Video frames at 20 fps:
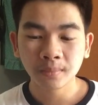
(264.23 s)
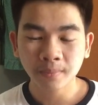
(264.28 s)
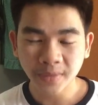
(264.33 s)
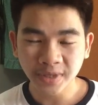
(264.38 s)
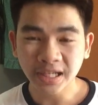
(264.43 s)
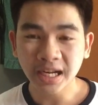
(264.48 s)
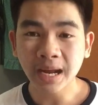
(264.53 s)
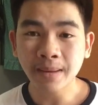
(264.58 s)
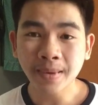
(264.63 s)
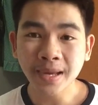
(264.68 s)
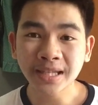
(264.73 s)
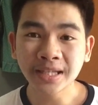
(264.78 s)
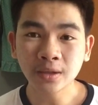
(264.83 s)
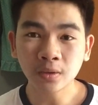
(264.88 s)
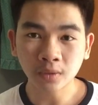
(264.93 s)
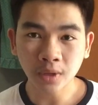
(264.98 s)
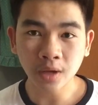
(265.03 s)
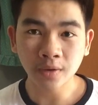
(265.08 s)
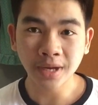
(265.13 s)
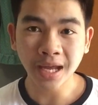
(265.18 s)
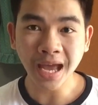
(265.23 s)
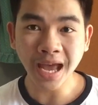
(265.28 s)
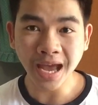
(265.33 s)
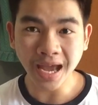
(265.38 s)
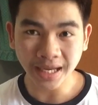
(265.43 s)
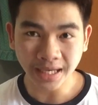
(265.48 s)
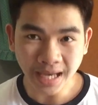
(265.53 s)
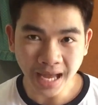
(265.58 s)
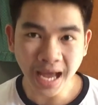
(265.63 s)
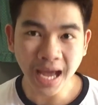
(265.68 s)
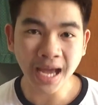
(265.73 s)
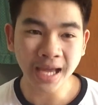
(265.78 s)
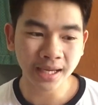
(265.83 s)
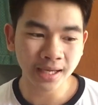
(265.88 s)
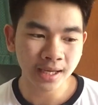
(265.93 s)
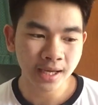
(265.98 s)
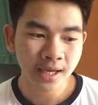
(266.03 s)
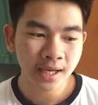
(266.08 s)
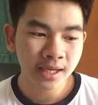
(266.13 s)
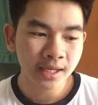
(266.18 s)
มันจะทำให้สิวของเราเนี่ยหายได้
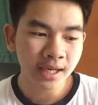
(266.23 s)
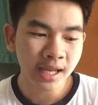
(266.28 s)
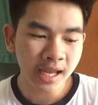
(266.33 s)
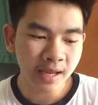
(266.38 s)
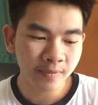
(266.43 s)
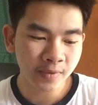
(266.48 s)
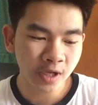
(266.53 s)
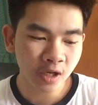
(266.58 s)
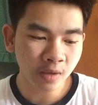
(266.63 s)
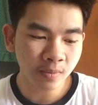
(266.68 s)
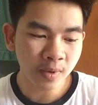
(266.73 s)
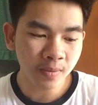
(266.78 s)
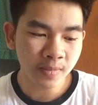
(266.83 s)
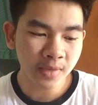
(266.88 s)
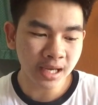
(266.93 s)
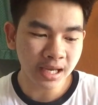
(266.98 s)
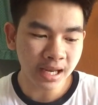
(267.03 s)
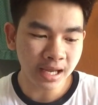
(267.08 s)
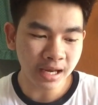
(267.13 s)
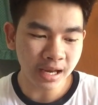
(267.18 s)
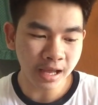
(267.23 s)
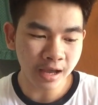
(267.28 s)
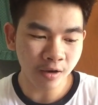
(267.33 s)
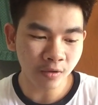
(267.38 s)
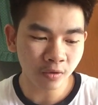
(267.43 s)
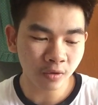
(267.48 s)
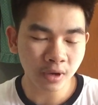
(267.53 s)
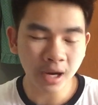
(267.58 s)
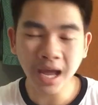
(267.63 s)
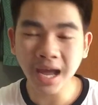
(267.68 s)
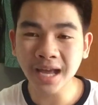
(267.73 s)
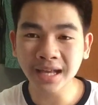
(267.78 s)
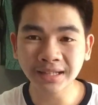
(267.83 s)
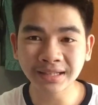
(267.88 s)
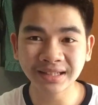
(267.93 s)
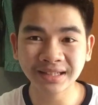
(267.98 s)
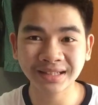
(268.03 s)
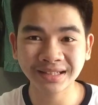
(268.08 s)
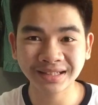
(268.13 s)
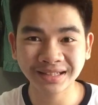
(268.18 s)
เพจนี้ก็ไม่มีอะไรแล้วถ้า
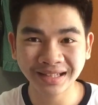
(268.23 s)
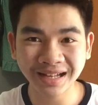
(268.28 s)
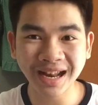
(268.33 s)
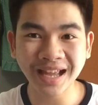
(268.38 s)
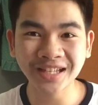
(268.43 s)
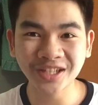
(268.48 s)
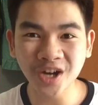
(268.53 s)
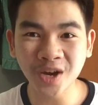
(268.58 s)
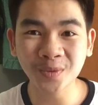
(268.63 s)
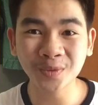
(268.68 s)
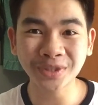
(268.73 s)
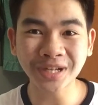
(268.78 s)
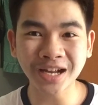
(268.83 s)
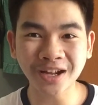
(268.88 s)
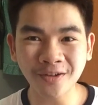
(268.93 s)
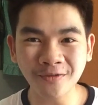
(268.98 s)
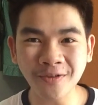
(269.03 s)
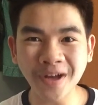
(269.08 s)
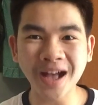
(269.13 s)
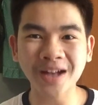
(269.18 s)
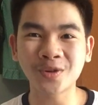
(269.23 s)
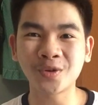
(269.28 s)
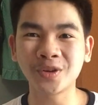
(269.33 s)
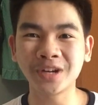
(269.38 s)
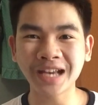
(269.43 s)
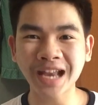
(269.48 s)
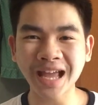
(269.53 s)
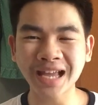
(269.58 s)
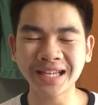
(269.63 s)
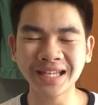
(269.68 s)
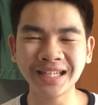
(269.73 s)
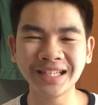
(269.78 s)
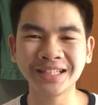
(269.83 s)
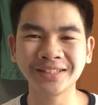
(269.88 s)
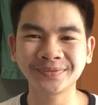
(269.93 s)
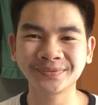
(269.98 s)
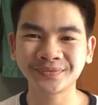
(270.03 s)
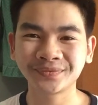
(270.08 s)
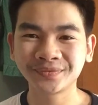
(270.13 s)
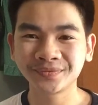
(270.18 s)
ใครชอบนุชาก็ฝากกดไลค์
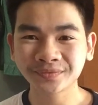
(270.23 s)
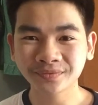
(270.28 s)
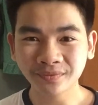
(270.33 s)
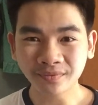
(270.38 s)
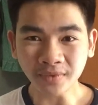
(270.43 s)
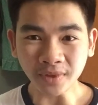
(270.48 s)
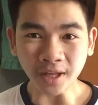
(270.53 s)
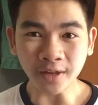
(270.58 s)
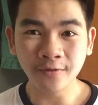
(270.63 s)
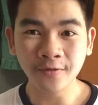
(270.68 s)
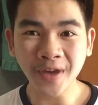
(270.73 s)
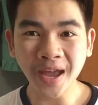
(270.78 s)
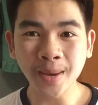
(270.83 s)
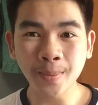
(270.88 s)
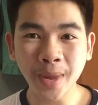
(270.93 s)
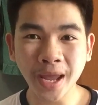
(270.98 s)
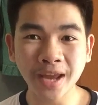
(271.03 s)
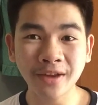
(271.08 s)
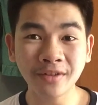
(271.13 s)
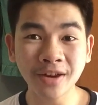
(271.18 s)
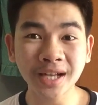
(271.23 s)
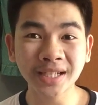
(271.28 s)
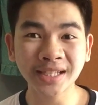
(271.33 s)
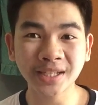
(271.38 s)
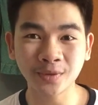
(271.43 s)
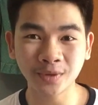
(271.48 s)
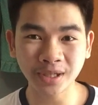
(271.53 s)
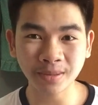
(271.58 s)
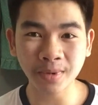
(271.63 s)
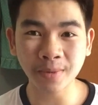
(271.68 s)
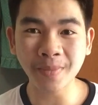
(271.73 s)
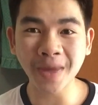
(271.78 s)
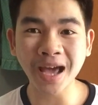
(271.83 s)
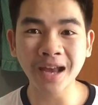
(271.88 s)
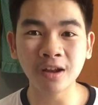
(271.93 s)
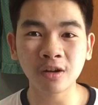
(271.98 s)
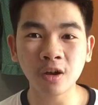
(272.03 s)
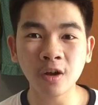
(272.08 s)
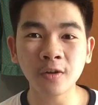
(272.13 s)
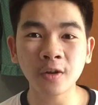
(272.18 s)
แฟนเพจเรื่องสิวเรื่องมันบ้า
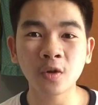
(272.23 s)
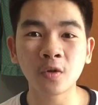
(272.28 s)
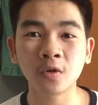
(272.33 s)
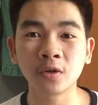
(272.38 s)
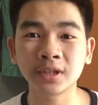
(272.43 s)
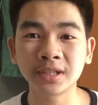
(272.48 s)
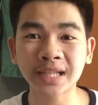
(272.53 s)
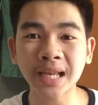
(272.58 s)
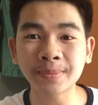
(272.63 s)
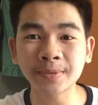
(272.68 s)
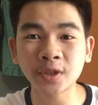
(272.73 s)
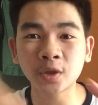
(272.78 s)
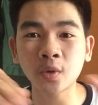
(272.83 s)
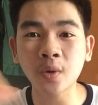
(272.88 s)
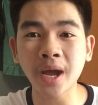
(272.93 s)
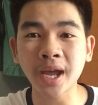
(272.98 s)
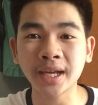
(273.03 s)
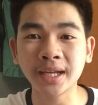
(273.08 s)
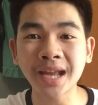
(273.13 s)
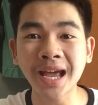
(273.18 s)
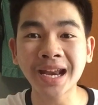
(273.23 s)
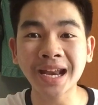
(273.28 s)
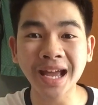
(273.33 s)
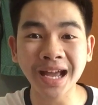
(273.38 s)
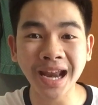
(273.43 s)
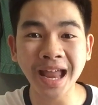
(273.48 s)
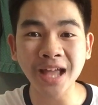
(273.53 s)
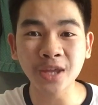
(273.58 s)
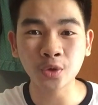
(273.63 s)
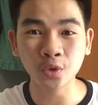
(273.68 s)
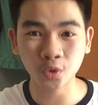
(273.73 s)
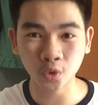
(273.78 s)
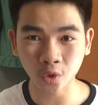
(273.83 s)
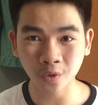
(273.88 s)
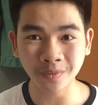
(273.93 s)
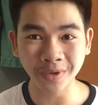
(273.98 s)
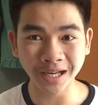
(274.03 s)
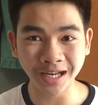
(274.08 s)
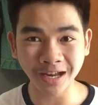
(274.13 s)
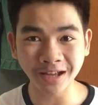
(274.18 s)
แล้วก็กด ซับสไครบ์ ด้านข้างล่าง ยูทู
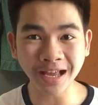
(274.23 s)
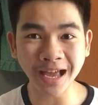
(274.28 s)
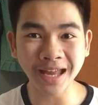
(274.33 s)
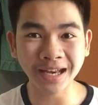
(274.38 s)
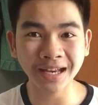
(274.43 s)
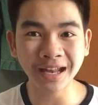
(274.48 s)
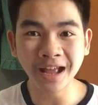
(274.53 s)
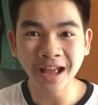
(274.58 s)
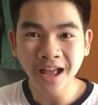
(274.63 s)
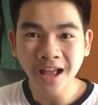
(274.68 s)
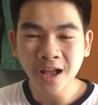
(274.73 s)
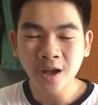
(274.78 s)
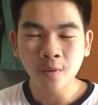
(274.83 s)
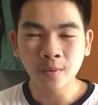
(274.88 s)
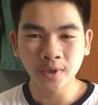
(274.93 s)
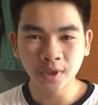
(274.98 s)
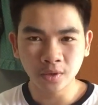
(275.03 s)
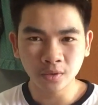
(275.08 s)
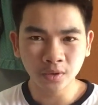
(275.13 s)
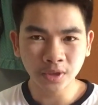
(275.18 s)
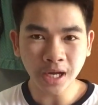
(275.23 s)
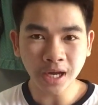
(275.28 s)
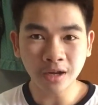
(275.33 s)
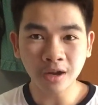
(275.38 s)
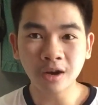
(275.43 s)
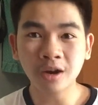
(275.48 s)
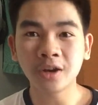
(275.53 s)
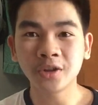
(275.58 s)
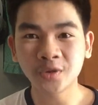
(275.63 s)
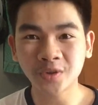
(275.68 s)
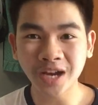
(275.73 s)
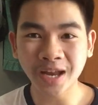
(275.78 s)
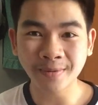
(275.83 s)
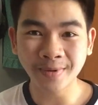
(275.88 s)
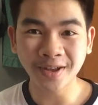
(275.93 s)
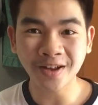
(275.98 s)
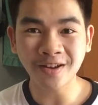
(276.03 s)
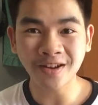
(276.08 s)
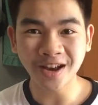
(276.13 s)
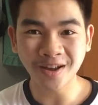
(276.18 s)
บ เลยละกันวันนี้นุชาก็ขอตัวลา
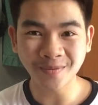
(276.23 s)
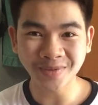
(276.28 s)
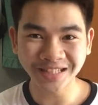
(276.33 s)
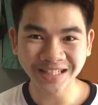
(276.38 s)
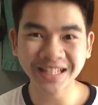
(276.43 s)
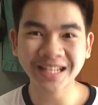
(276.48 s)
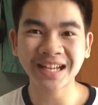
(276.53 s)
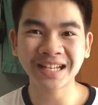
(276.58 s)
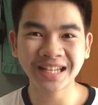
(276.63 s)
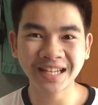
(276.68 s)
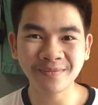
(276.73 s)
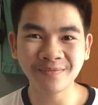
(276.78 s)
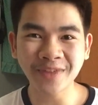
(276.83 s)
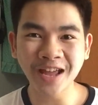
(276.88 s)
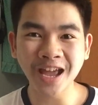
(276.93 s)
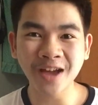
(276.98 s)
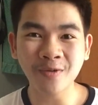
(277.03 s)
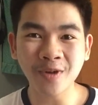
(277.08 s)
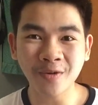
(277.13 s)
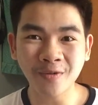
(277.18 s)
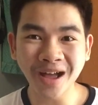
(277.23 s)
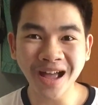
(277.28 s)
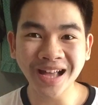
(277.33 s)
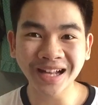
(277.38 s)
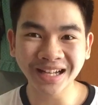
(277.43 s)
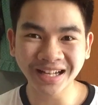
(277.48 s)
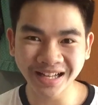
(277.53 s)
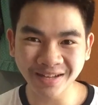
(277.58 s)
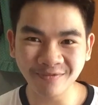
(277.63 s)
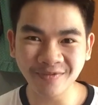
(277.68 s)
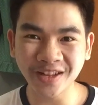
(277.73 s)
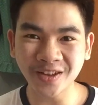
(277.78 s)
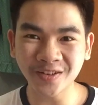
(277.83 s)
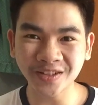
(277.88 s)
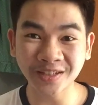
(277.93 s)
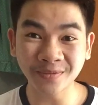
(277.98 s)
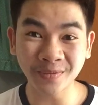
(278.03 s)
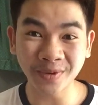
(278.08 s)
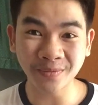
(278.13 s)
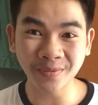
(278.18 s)
ไปก่อนแล้วมาเจอกันคลิปหน้าหวังว่าคลิปนี้ค
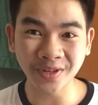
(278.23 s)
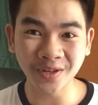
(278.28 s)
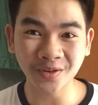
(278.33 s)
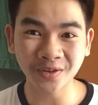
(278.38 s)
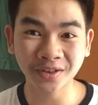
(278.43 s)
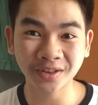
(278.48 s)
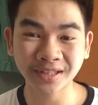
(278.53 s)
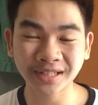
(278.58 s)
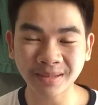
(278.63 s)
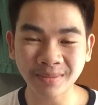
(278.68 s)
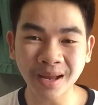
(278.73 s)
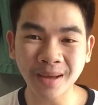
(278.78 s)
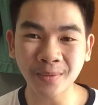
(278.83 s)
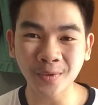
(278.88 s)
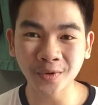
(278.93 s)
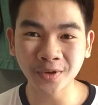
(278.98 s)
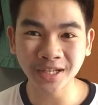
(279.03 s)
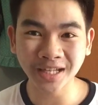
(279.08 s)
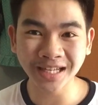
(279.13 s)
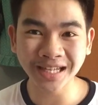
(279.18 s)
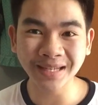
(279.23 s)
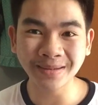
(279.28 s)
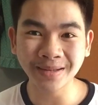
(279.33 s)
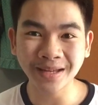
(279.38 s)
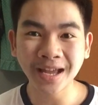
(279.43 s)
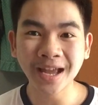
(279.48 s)
งจะเป็นประโยชน์สำหรับคนที่